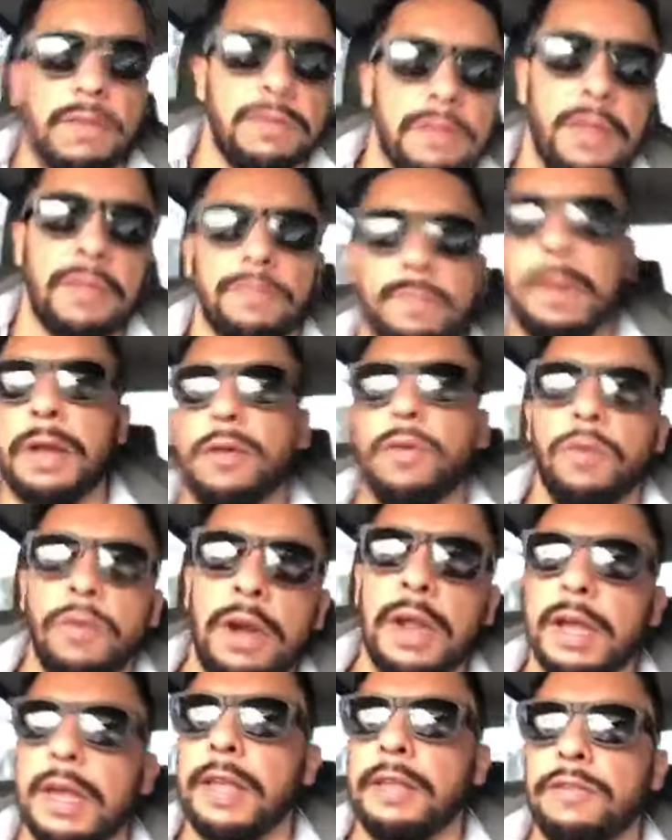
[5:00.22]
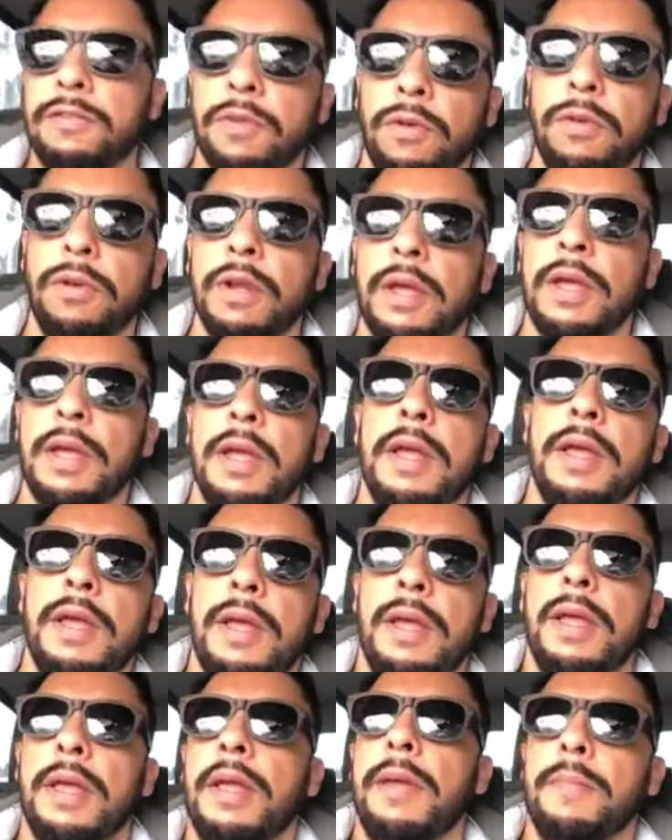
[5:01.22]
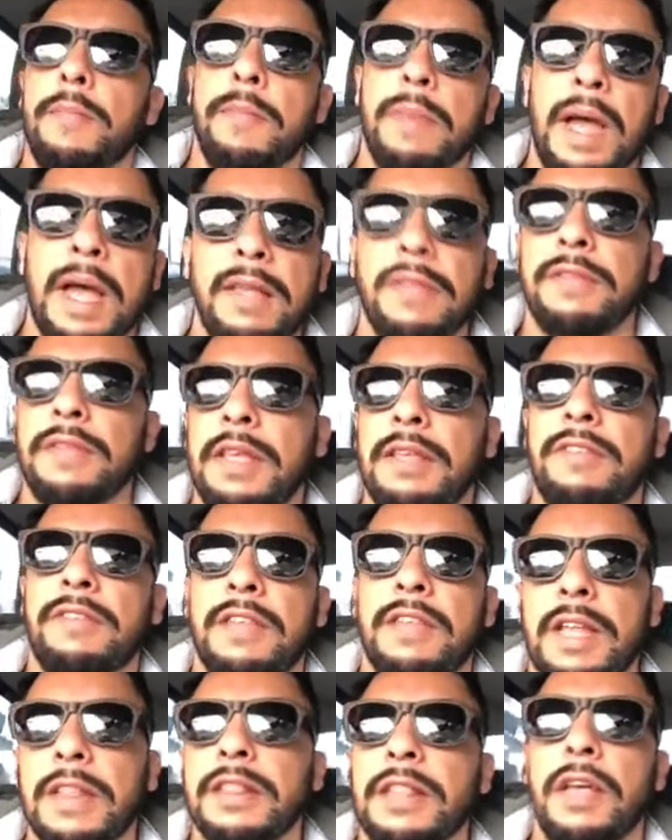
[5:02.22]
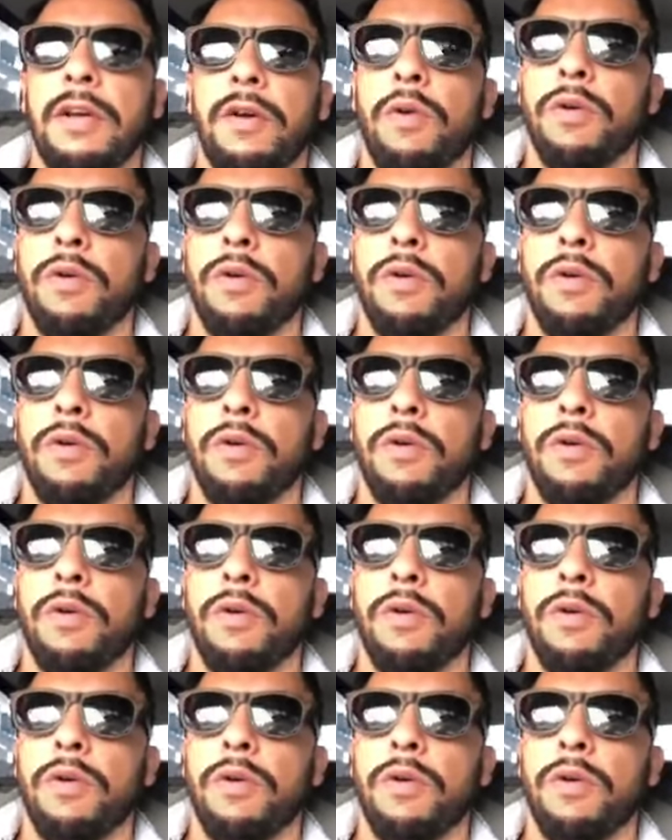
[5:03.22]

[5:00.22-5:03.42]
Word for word: Se especula que son más de 7,